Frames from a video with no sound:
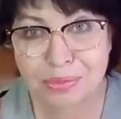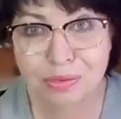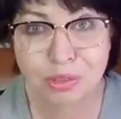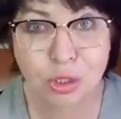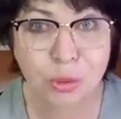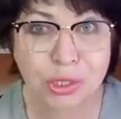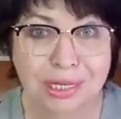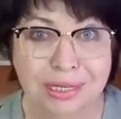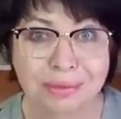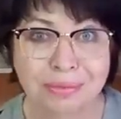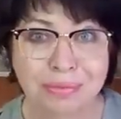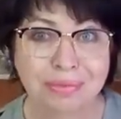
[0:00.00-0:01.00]

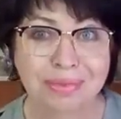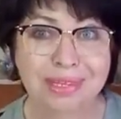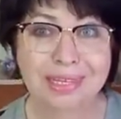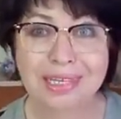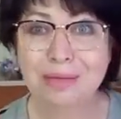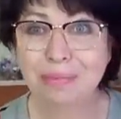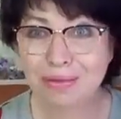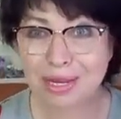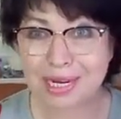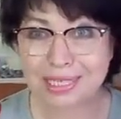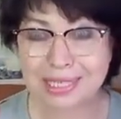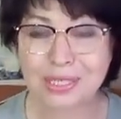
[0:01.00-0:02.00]
девчонки, не
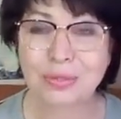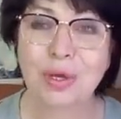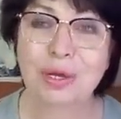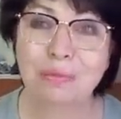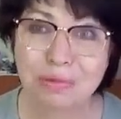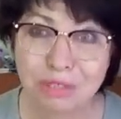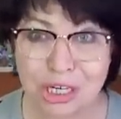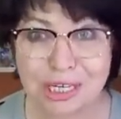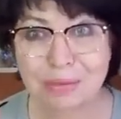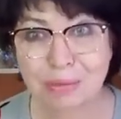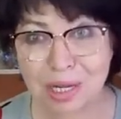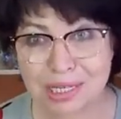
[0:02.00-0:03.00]
поверите, но я бывшая
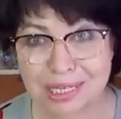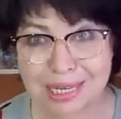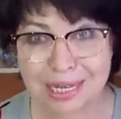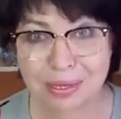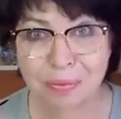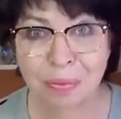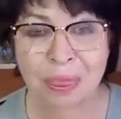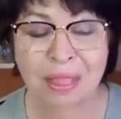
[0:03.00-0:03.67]
гимнастка.